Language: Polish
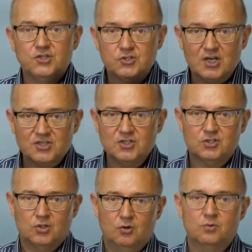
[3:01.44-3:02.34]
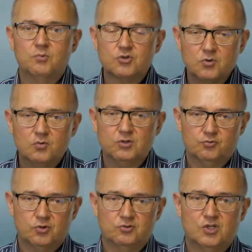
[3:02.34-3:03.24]
I właśnie to może ulec
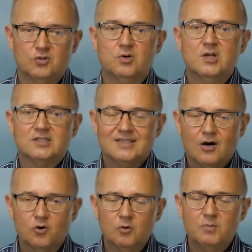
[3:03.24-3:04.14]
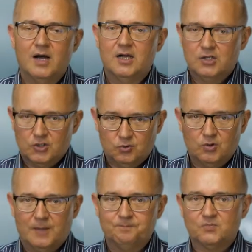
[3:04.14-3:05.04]
uszkodzeniu. Ta choroba,
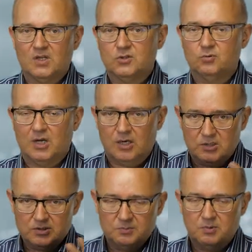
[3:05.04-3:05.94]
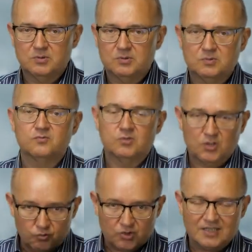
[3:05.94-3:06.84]
która, mm, która, y, w
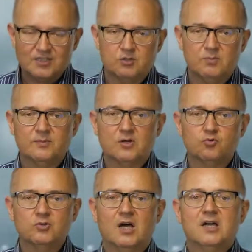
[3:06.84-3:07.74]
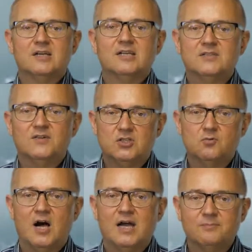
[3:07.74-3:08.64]
której uszkadza się plamka żółta, nazywa
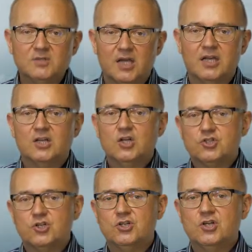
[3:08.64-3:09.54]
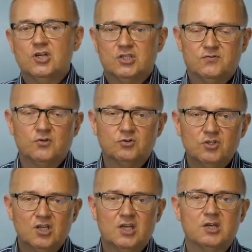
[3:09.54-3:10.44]
się AMD, czyli
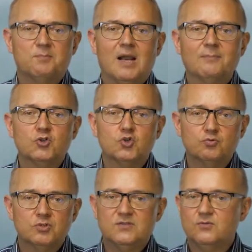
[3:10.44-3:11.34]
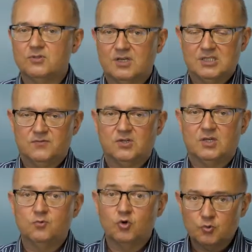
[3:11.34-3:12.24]
zwyrodnienie plamki żółtej związane z
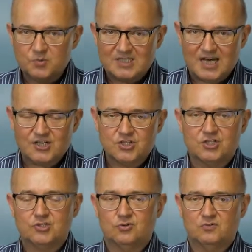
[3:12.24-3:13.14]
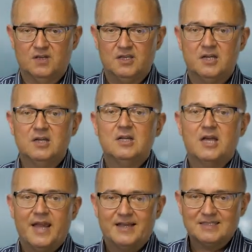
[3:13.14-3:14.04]
wiekiem. I u osób starszych stosowanie
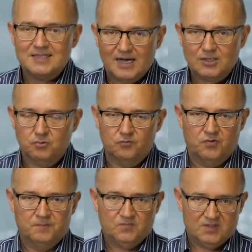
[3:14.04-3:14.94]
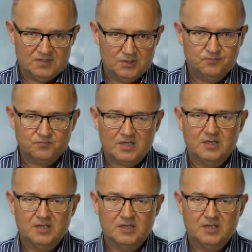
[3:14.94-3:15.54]
ekstraktów z y,